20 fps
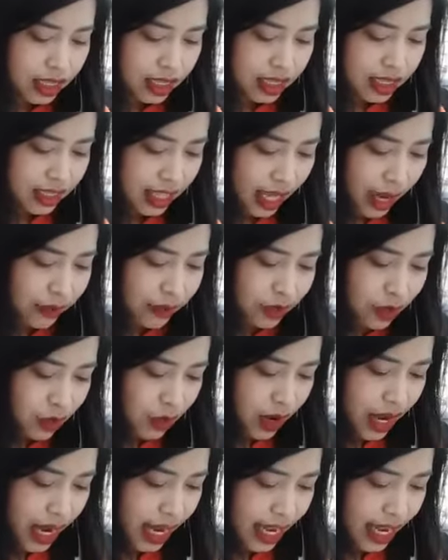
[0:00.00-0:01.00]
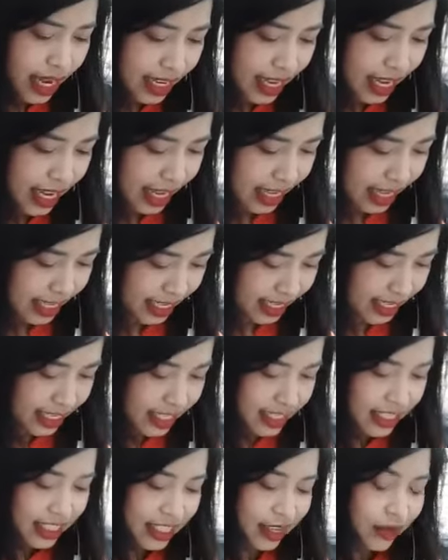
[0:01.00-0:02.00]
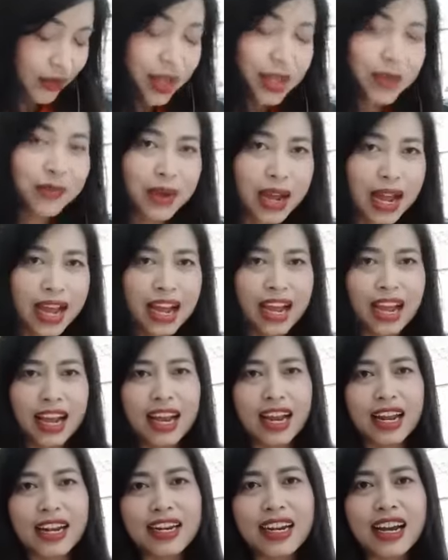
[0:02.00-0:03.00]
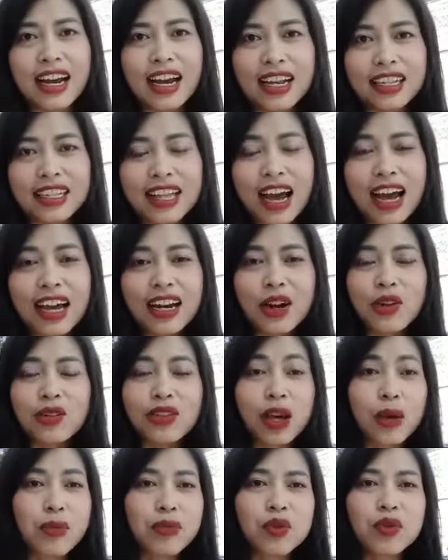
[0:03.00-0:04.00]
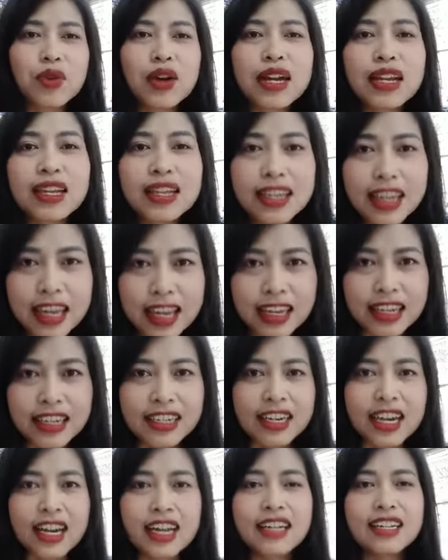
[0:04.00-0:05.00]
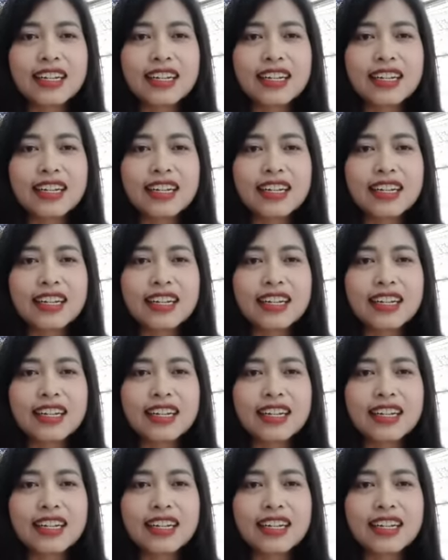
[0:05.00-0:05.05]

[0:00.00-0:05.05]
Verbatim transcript: ทำตัวให้เก่งเงินจะวิ่งมาหานะคะ ถ้าเราทำตัวให้เก่งนะ